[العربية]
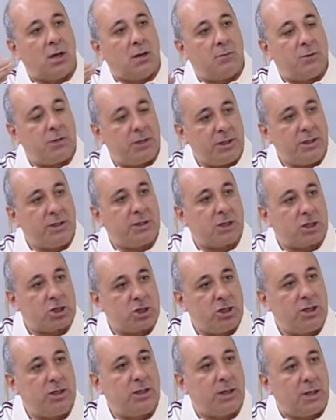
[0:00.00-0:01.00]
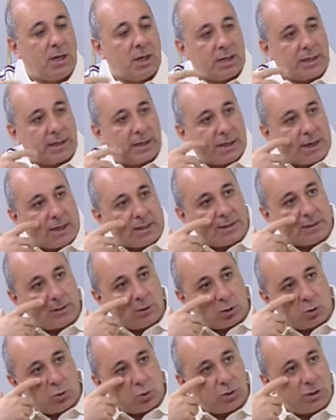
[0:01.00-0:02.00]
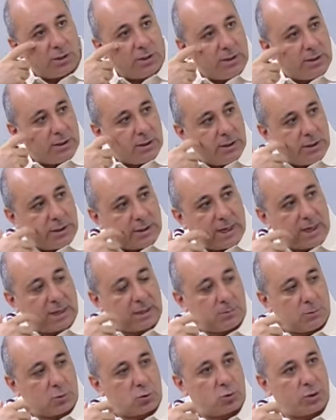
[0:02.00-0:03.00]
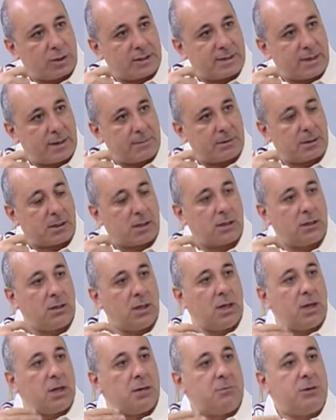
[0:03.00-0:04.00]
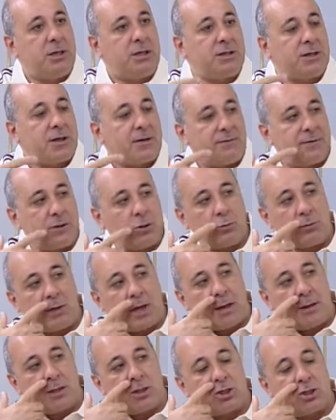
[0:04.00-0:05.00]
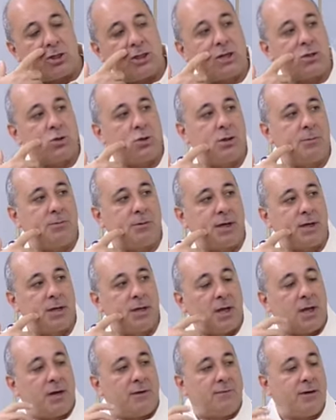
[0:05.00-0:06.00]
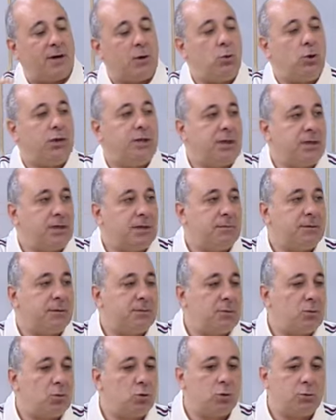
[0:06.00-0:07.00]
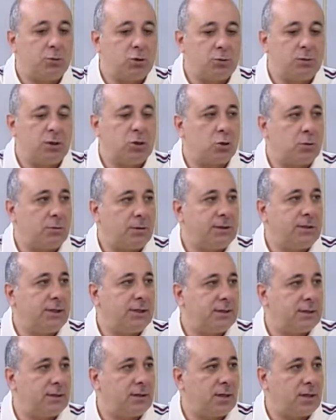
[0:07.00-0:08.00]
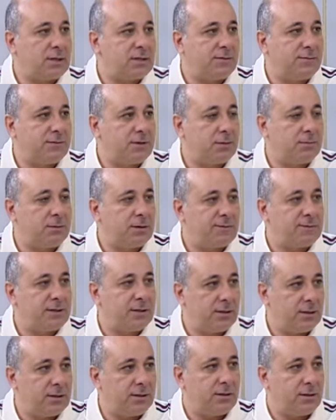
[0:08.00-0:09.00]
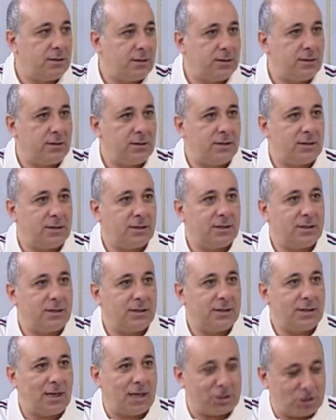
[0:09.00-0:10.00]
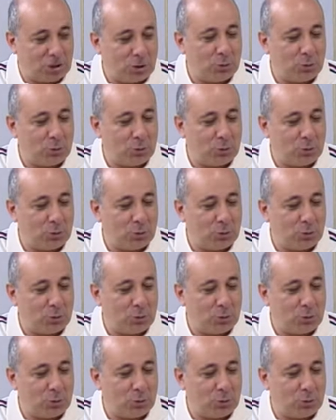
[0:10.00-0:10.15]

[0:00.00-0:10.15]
منعيد تشكيل كراسي الخدود اللي اللي كانت موجوده سابقا بالاضافه انه بنعالج النازوليبيال فهو نحن مثل ما بيقولوا بنضرب عده عصافير بنفس بالحجر الحجر